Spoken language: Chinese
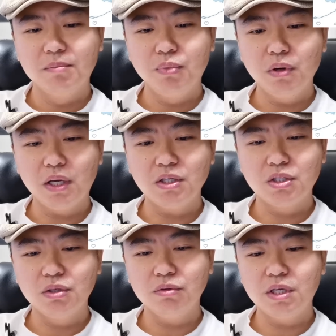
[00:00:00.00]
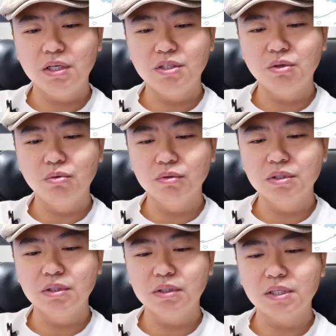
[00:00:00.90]
波兰石油天然气公
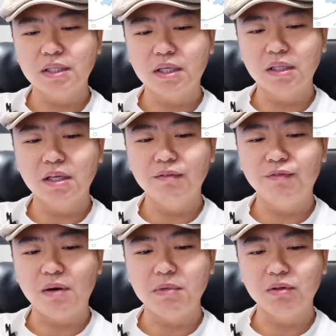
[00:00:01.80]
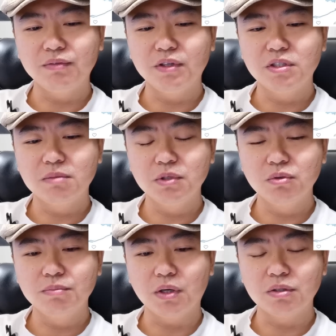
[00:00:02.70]
司在当天发表的一份声明
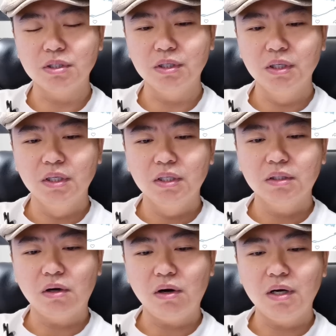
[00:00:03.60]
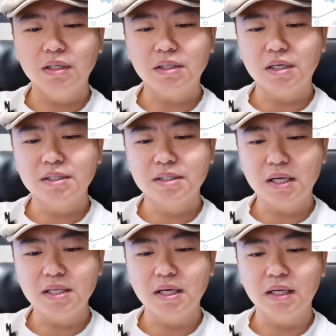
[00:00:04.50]
中表示，到
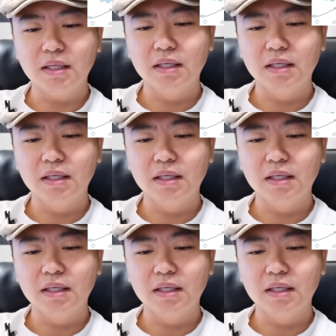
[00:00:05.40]
2023年，